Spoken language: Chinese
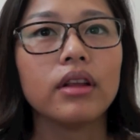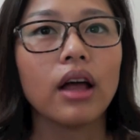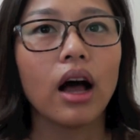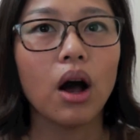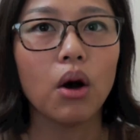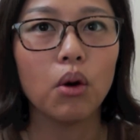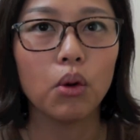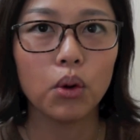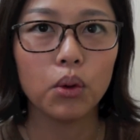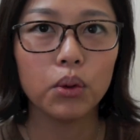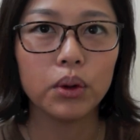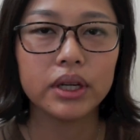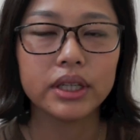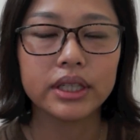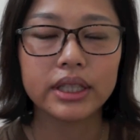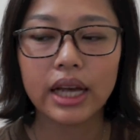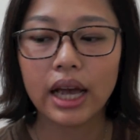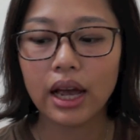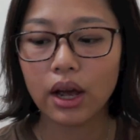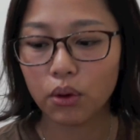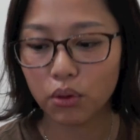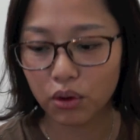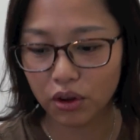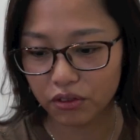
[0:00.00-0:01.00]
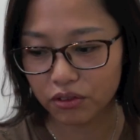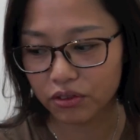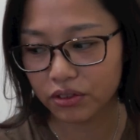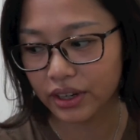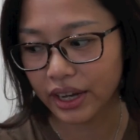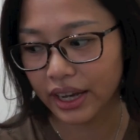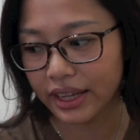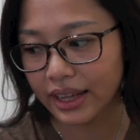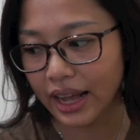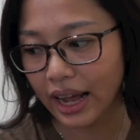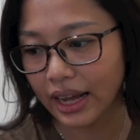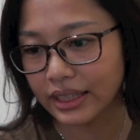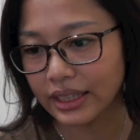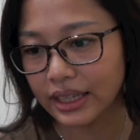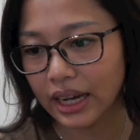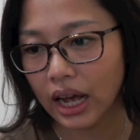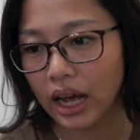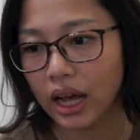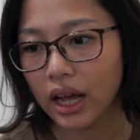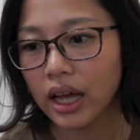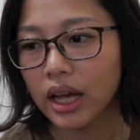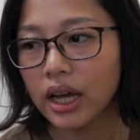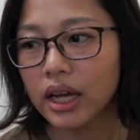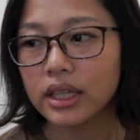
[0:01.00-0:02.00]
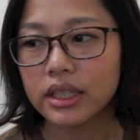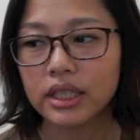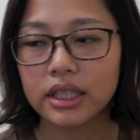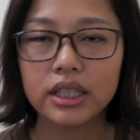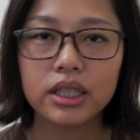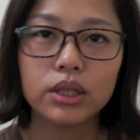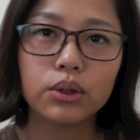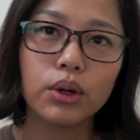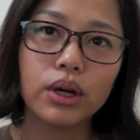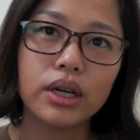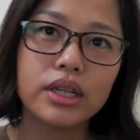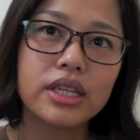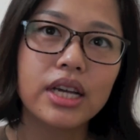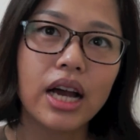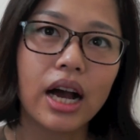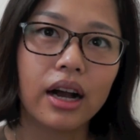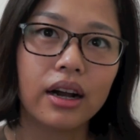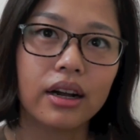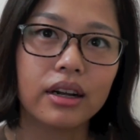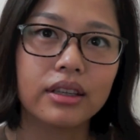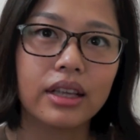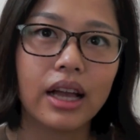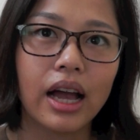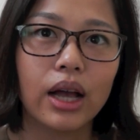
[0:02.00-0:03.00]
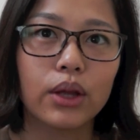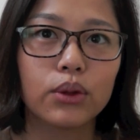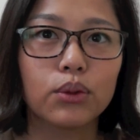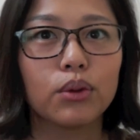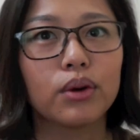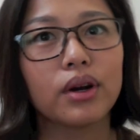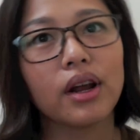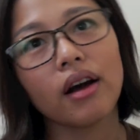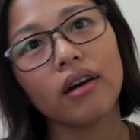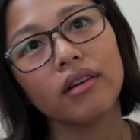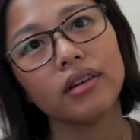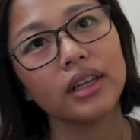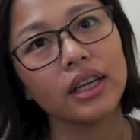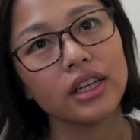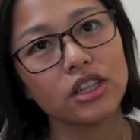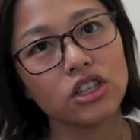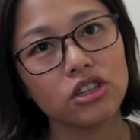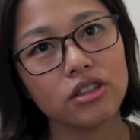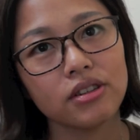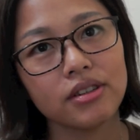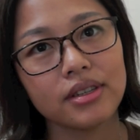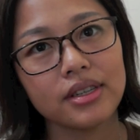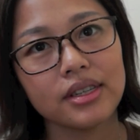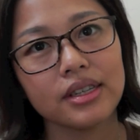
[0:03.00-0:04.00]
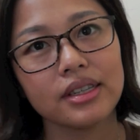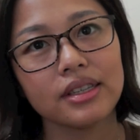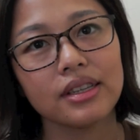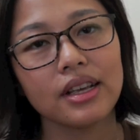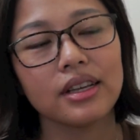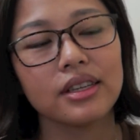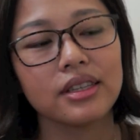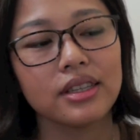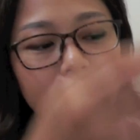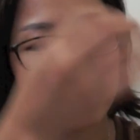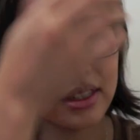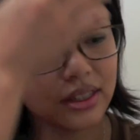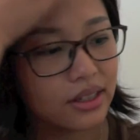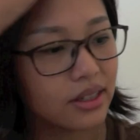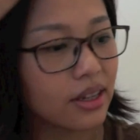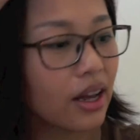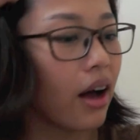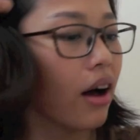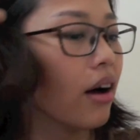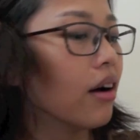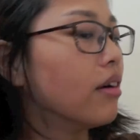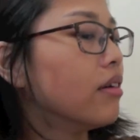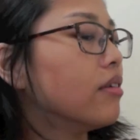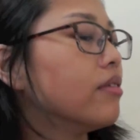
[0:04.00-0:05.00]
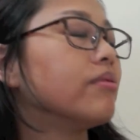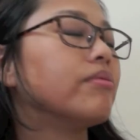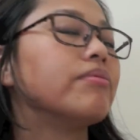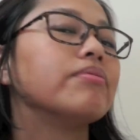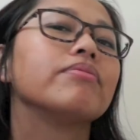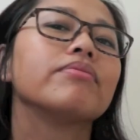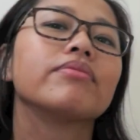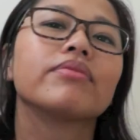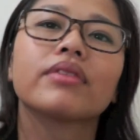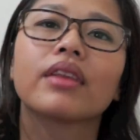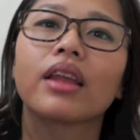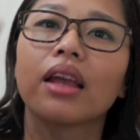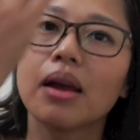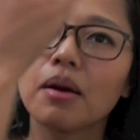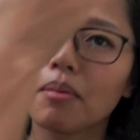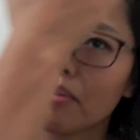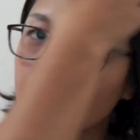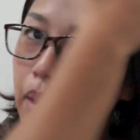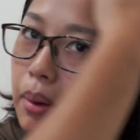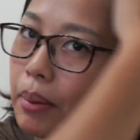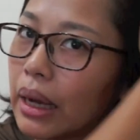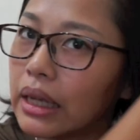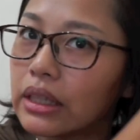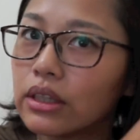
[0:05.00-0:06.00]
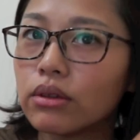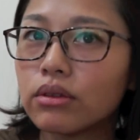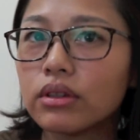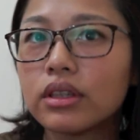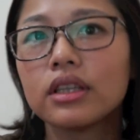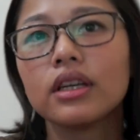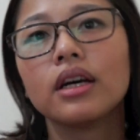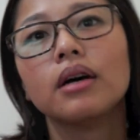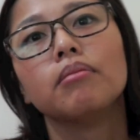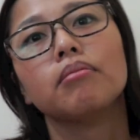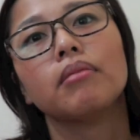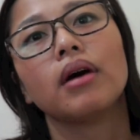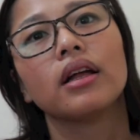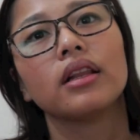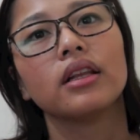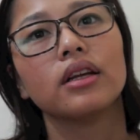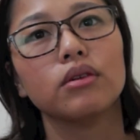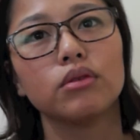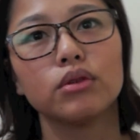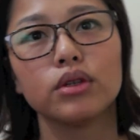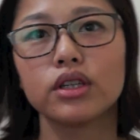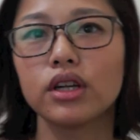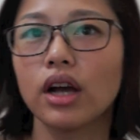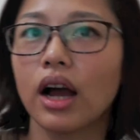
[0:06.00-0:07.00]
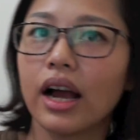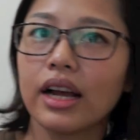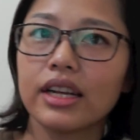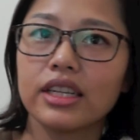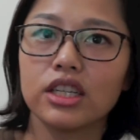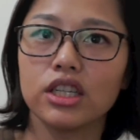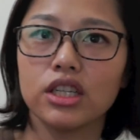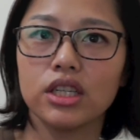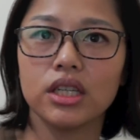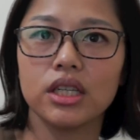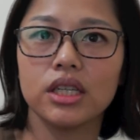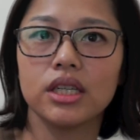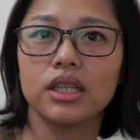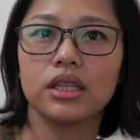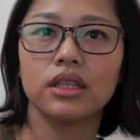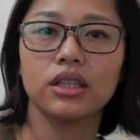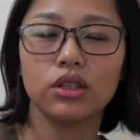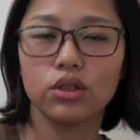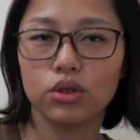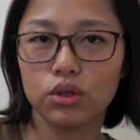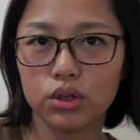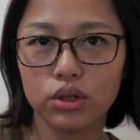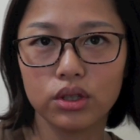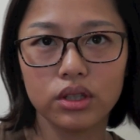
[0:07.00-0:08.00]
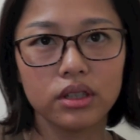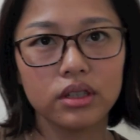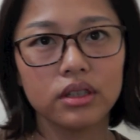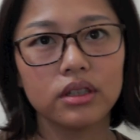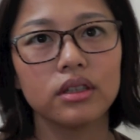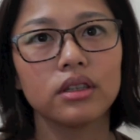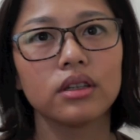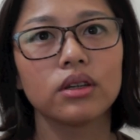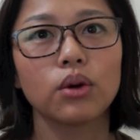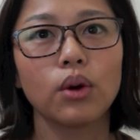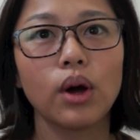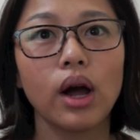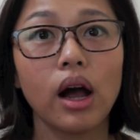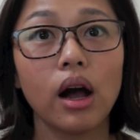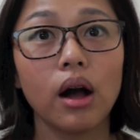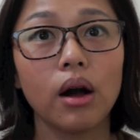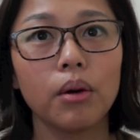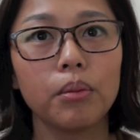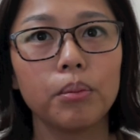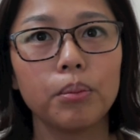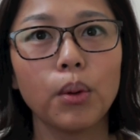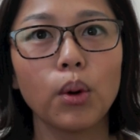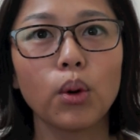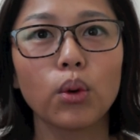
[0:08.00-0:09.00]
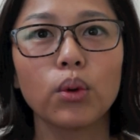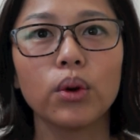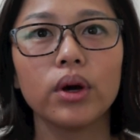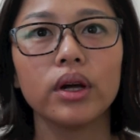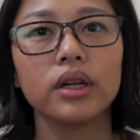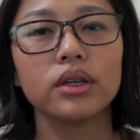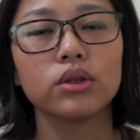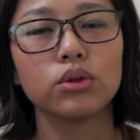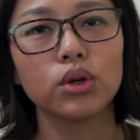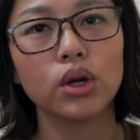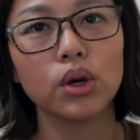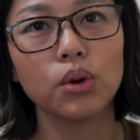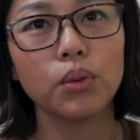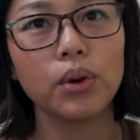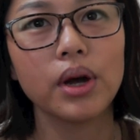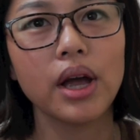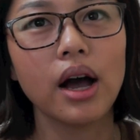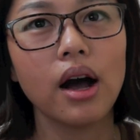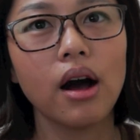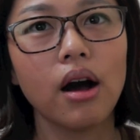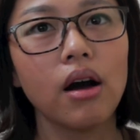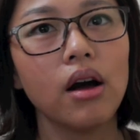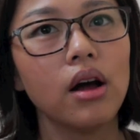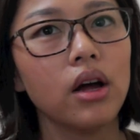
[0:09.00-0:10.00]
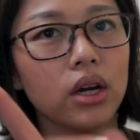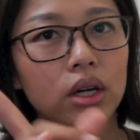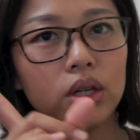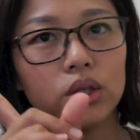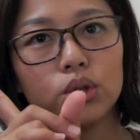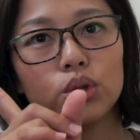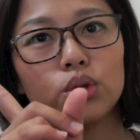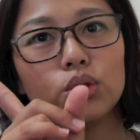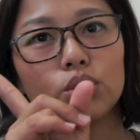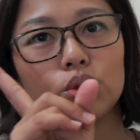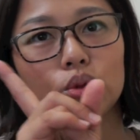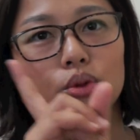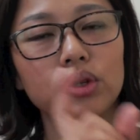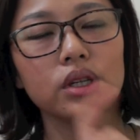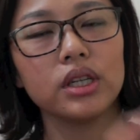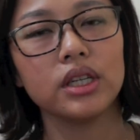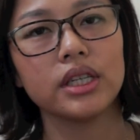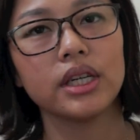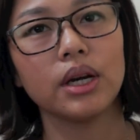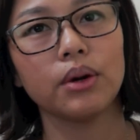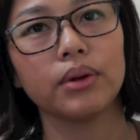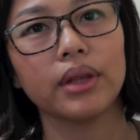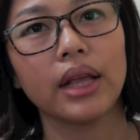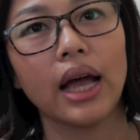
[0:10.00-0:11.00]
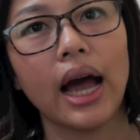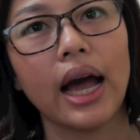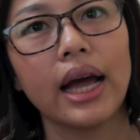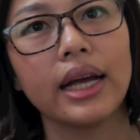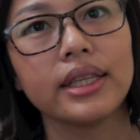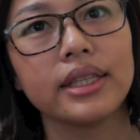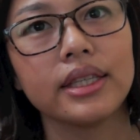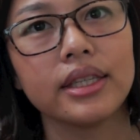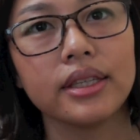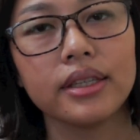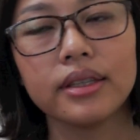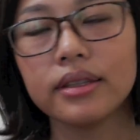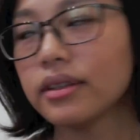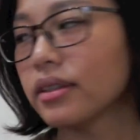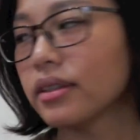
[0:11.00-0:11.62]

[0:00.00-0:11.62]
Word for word: 然后我会再回复给大家。其实我很想要跟大家多聊一点事情，但是你知道，妈妈总是很忙的，我小孩子已经就是快要崩溃了，所以我要去处理一下我的孩子。